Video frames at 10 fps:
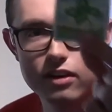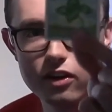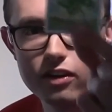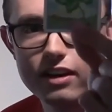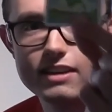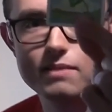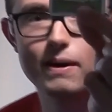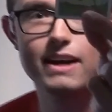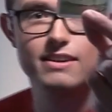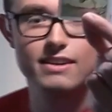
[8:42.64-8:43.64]
Glücklicht
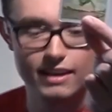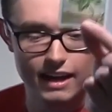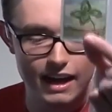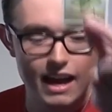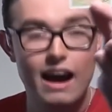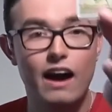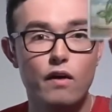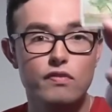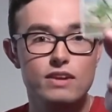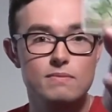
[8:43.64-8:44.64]
bei dir, ja?
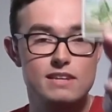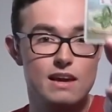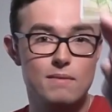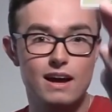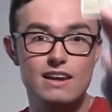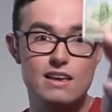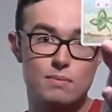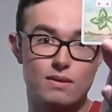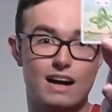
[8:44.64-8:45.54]
Auf dem Thema Liebe.